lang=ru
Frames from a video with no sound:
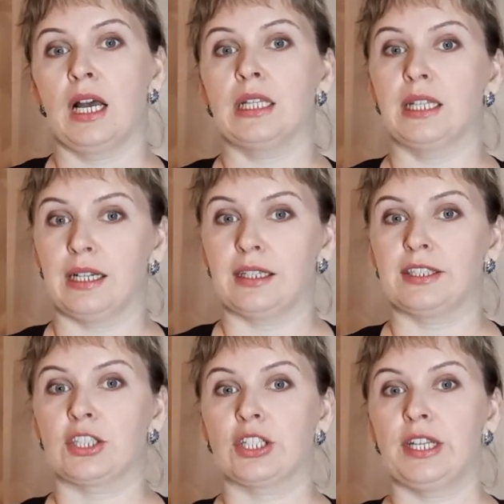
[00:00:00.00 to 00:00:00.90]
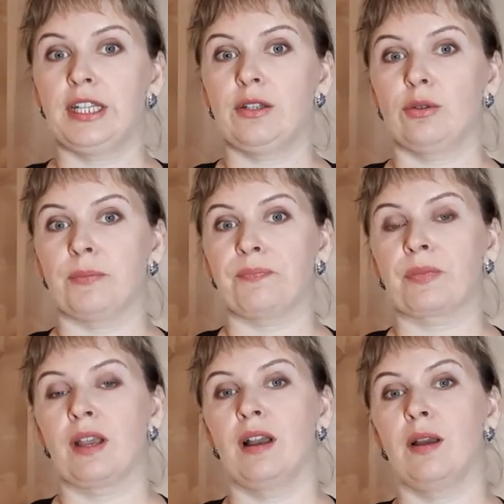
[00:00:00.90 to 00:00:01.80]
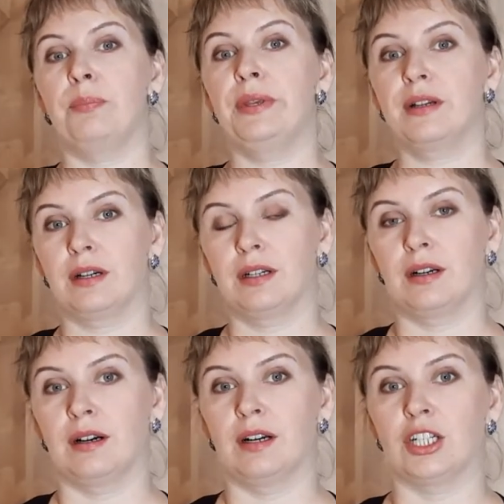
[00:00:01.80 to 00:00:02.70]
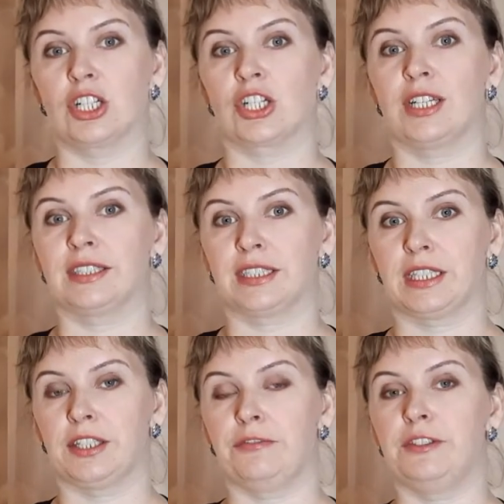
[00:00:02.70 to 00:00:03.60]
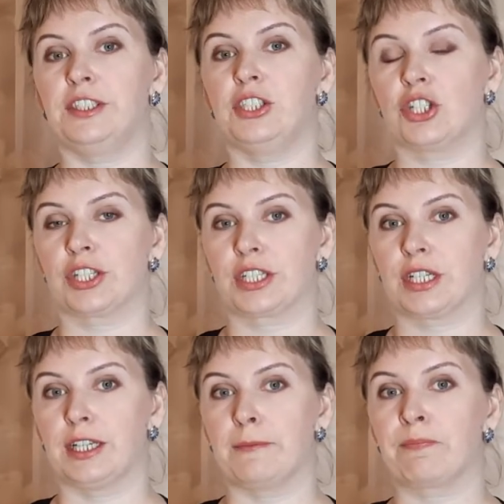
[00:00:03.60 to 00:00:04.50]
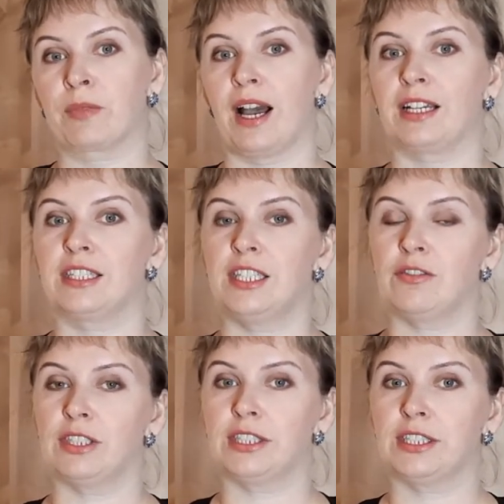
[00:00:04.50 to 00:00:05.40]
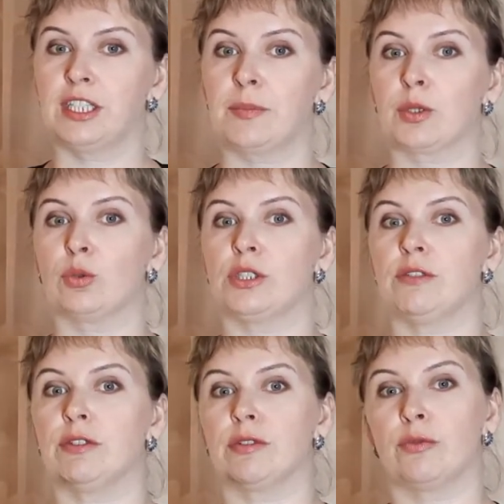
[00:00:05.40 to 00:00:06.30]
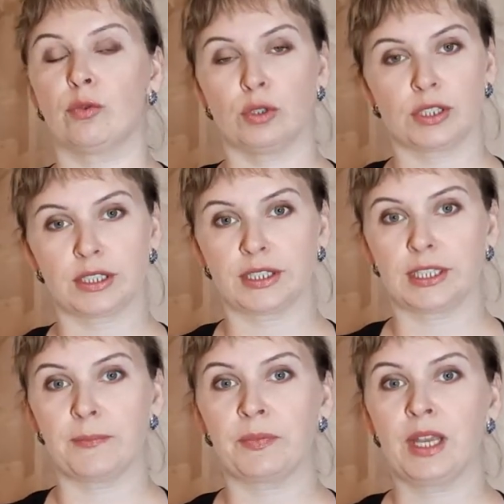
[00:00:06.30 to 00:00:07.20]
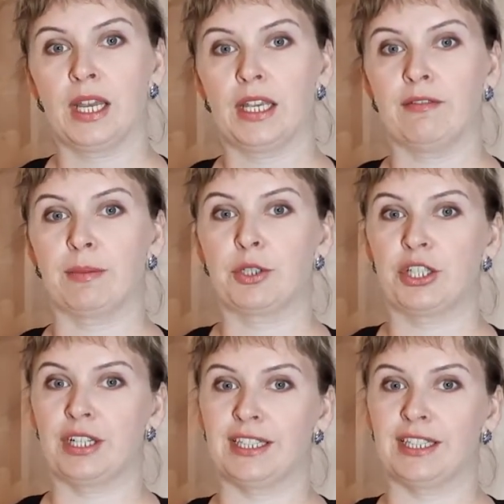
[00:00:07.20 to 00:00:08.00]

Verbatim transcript: да, к сожалению, пик а, женской физической активности репродуктивного возраста и вообще